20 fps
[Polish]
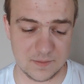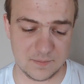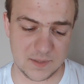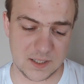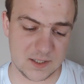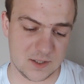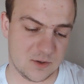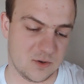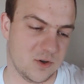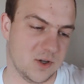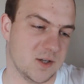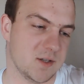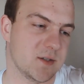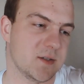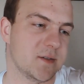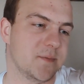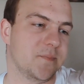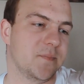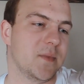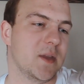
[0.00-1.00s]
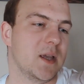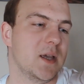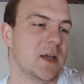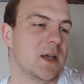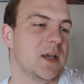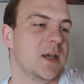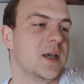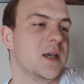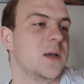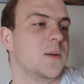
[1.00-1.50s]
Nie wiem na co to jest.
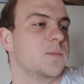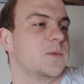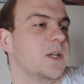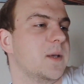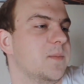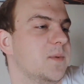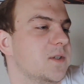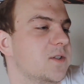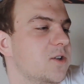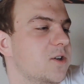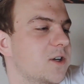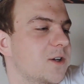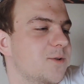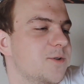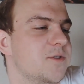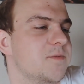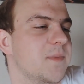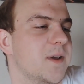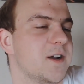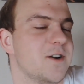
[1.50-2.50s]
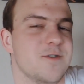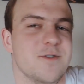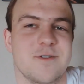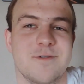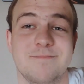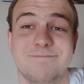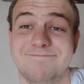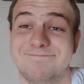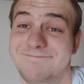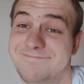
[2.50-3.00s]
Przepis, trochę
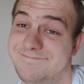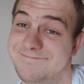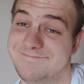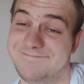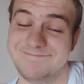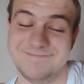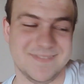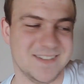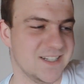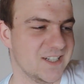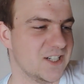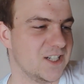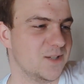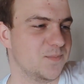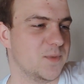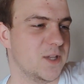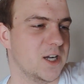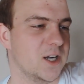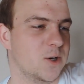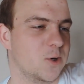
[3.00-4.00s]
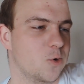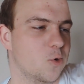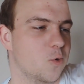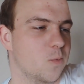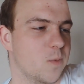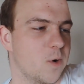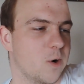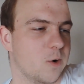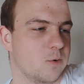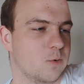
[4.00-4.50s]
uśmiechu, szczyptach
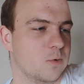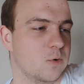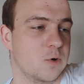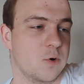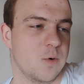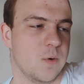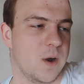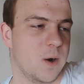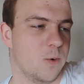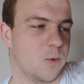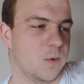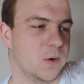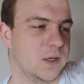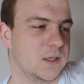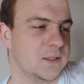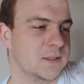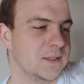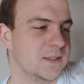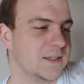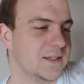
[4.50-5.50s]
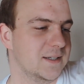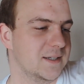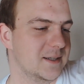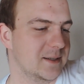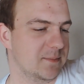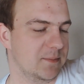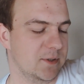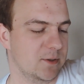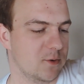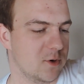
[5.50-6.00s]
humoru, kuełę,
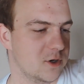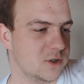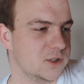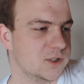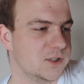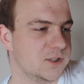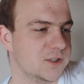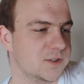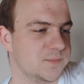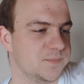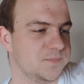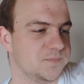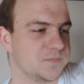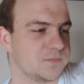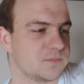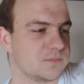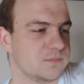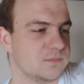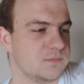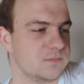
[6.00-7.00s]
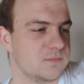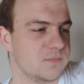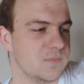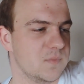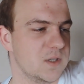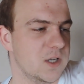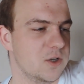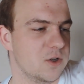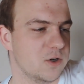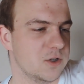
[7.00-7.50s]
miłość,
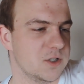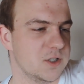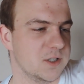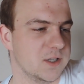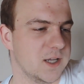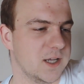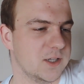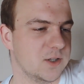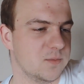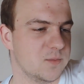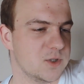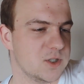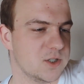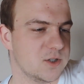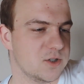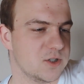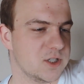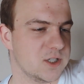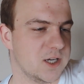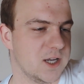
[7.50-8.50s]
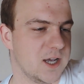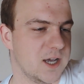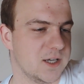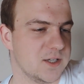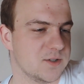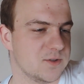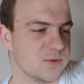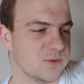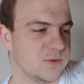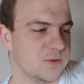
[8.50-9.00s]
rodzina, no może troszkę
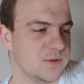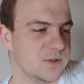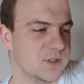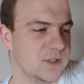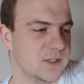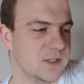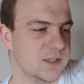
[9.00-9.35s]
hajsu